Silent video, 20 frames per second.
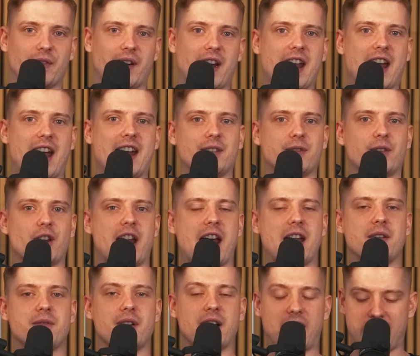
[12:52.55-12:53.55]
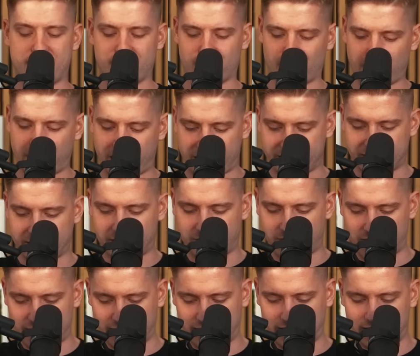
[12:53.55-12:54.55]
weil das er halt von Anfang an so eine krasse
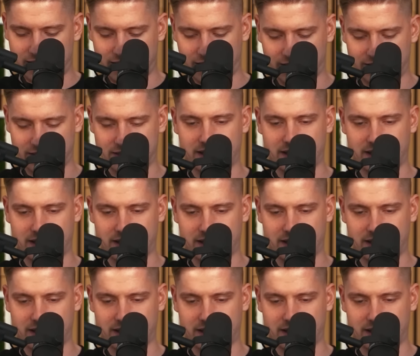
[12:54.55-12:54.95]
Qualität hat.